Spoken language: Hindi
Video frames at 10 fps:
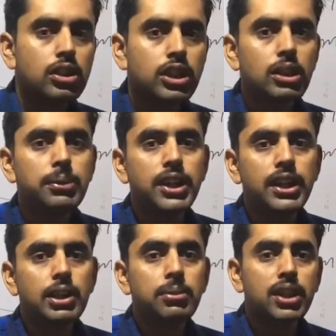
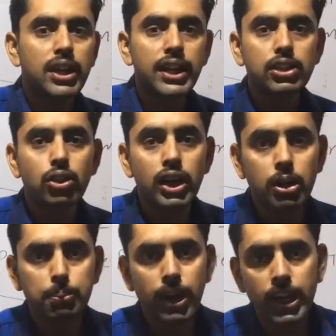टर्मिनेट करें तो
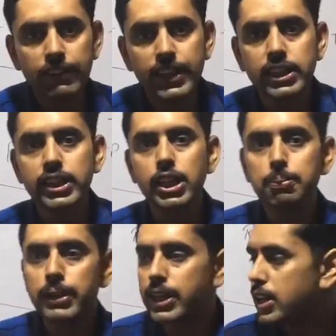अगर 12 वीक तक की
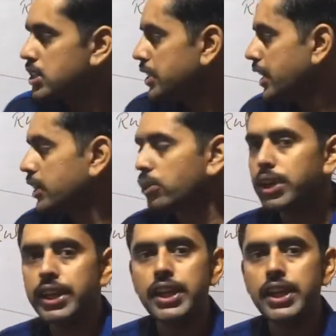प्रेगनेंसी है तो